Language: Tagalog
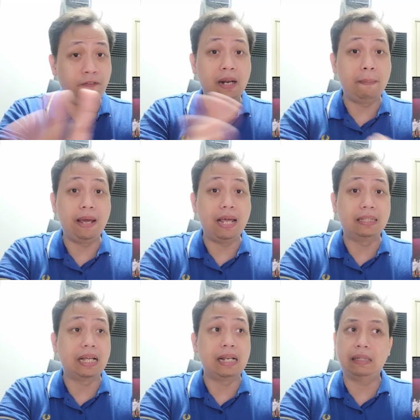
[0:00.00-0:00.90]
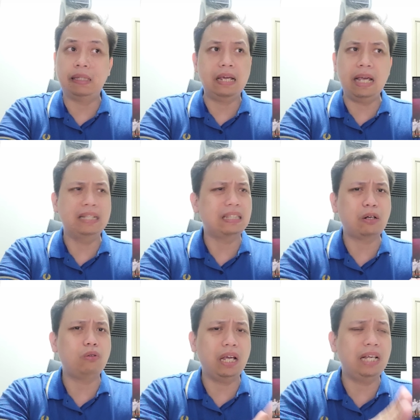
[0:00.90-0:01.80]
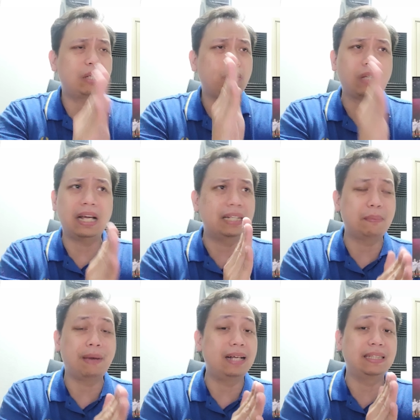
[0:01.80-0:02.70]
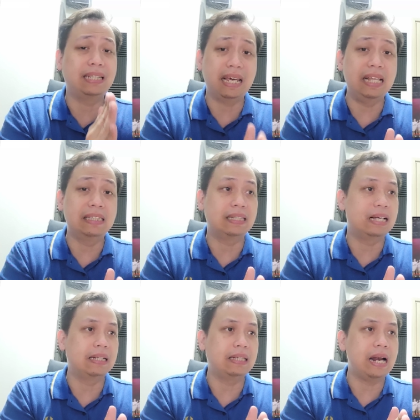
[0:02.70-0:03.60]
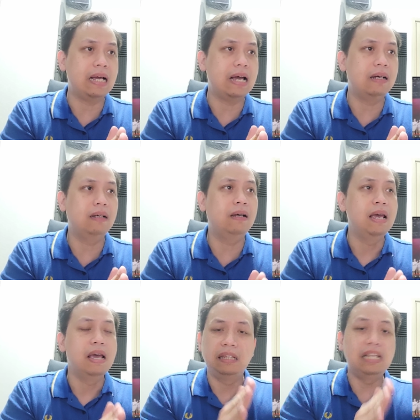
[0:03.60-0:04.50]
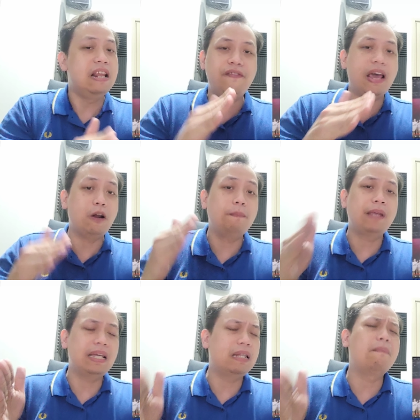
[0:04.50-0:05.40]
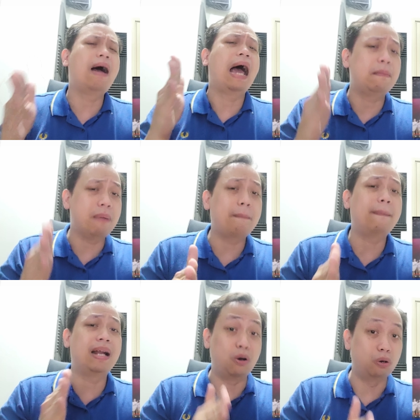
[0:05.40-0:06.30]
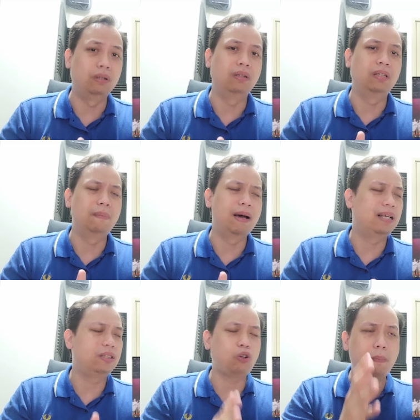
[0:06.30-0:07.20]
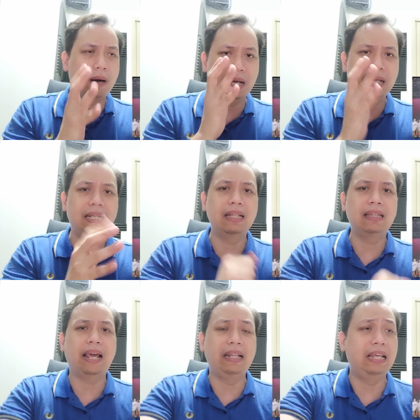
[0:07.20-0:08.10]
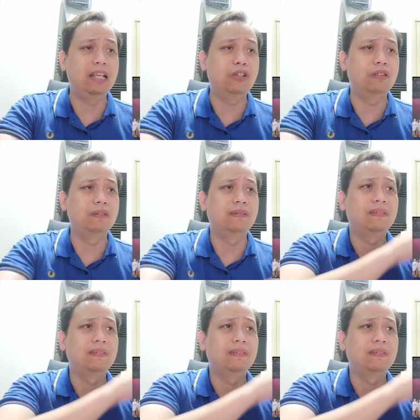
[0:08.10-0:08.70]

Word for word: Philippines. Dahil isa, to, isa to talaga sa mga skills na talagang dinevelop niya yan ng mahabang panahon. di ba diba? Sobrang ganda ng training niya doon.